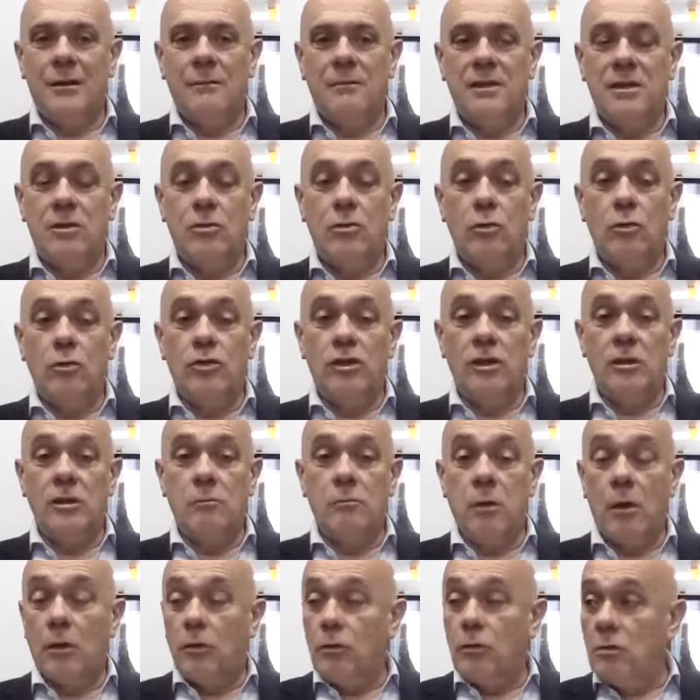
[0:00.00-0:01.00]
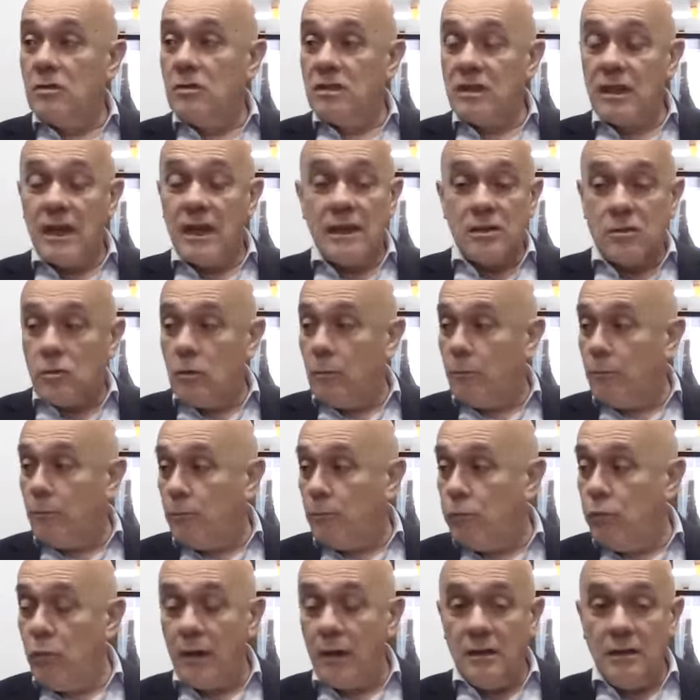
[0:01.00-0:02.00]
psychologiquement, ne serait-ce que
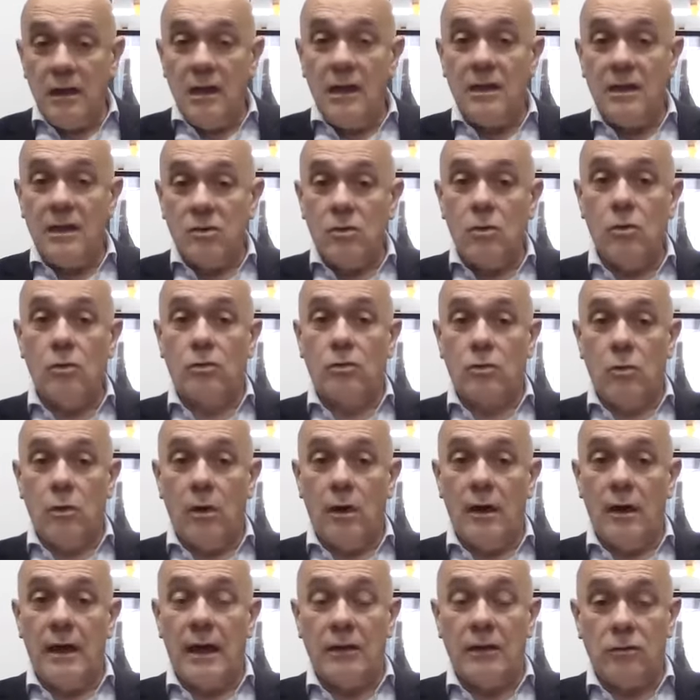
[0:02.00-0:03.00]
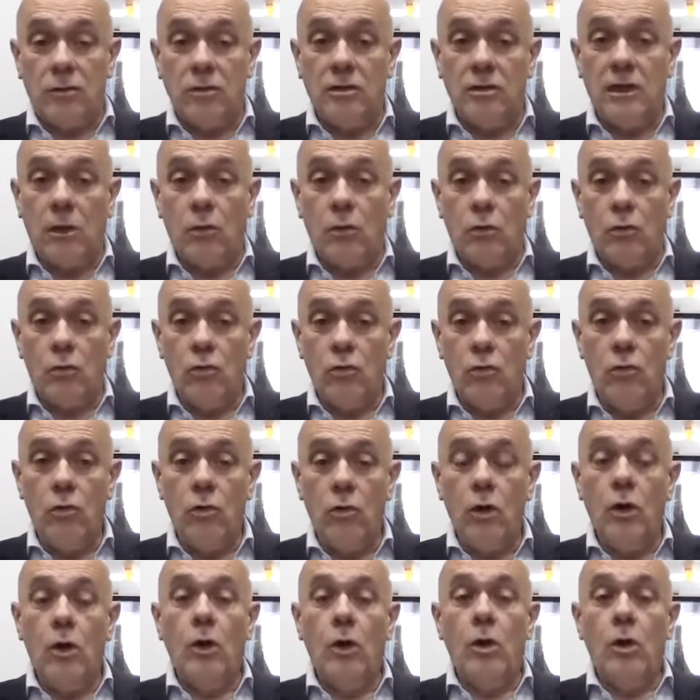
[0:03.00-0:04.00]
pour aider les autres, hein, à tenir le
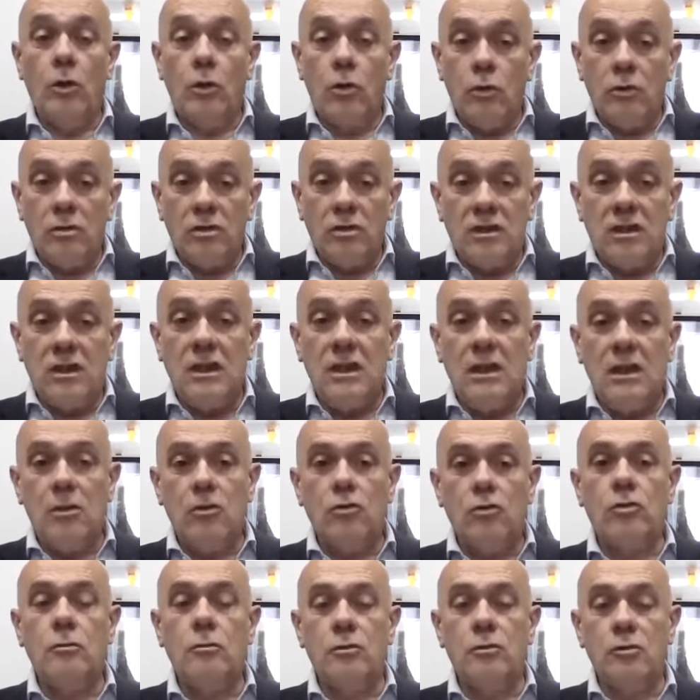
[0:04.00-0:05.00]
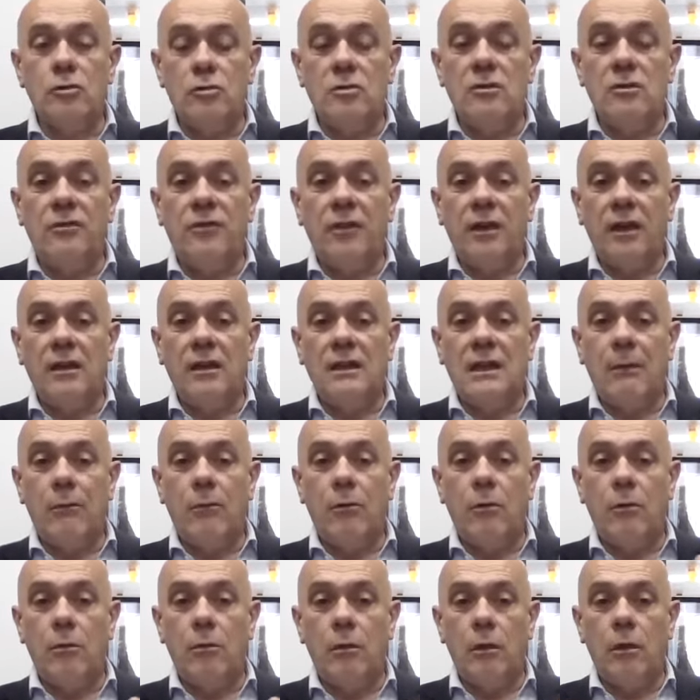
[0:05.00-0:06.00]
coup, que si je me suis
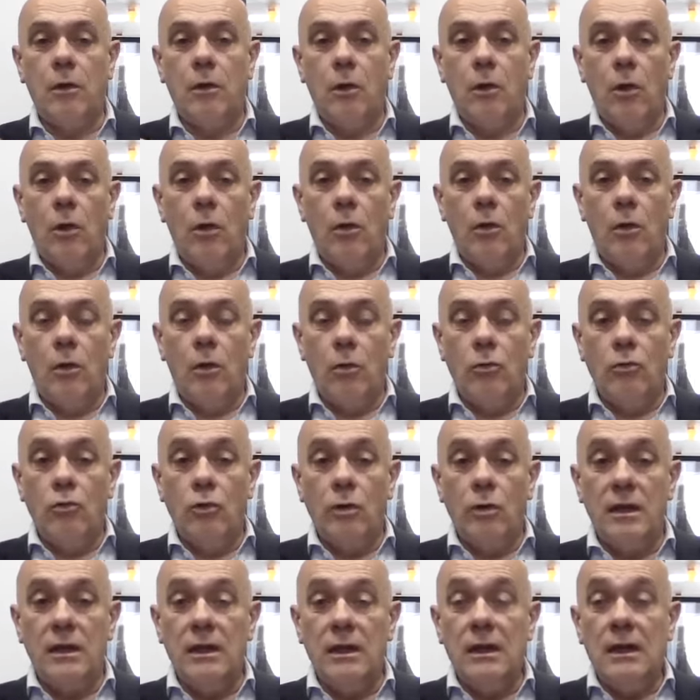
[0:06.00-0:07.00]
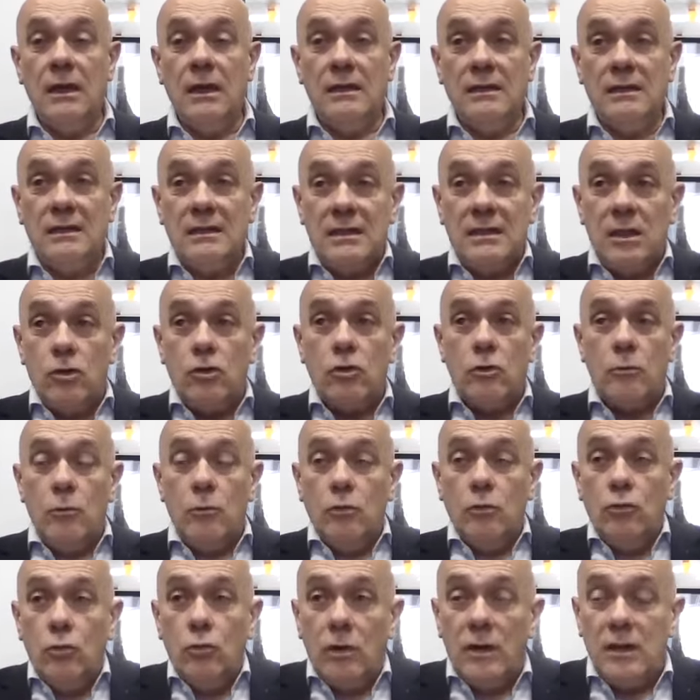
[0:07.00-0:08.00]
véritablement euh, nourri. Si je me
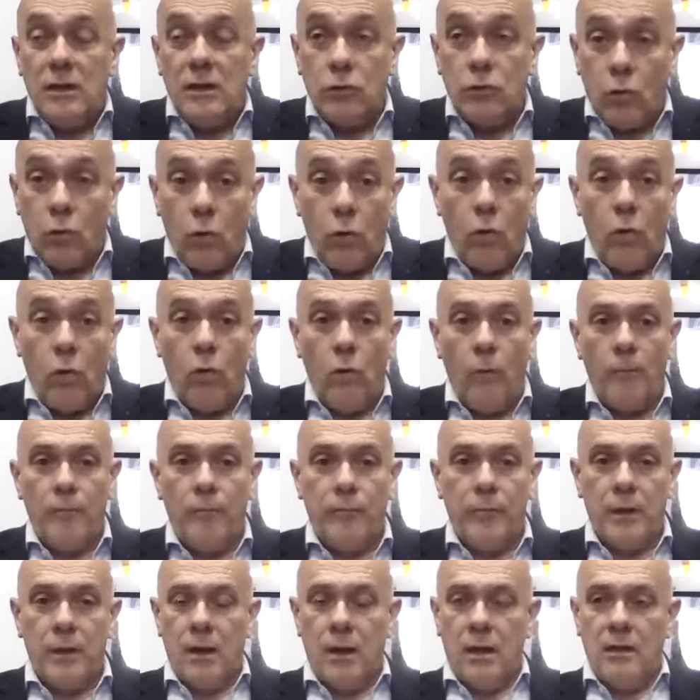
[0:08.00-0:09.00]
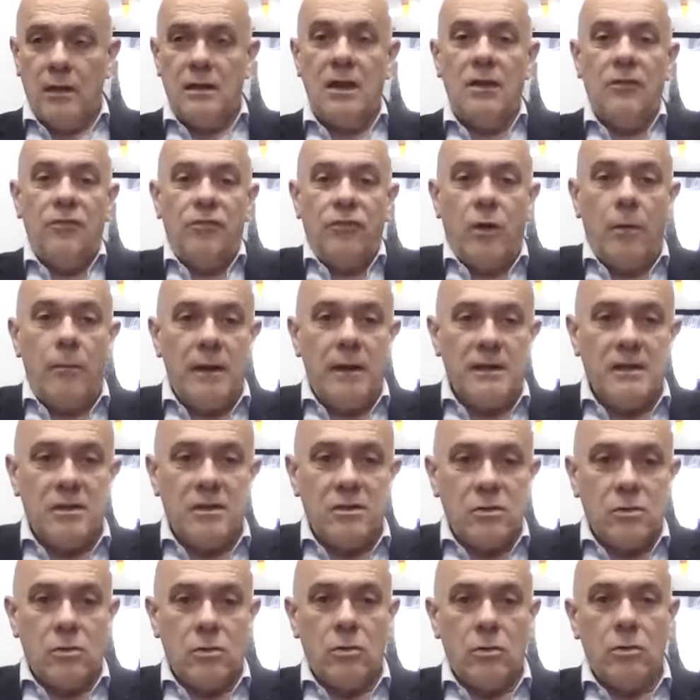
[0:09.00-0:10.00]
nourris trop
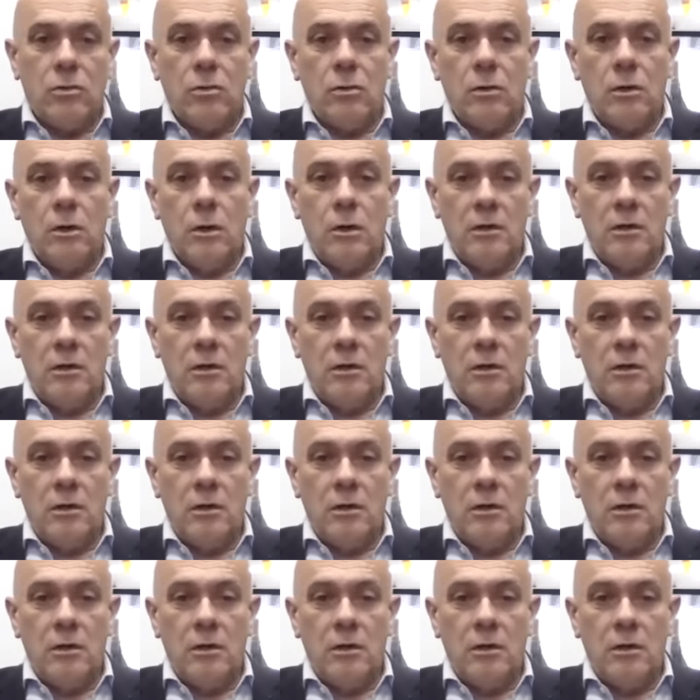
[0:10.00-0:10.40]
d'informations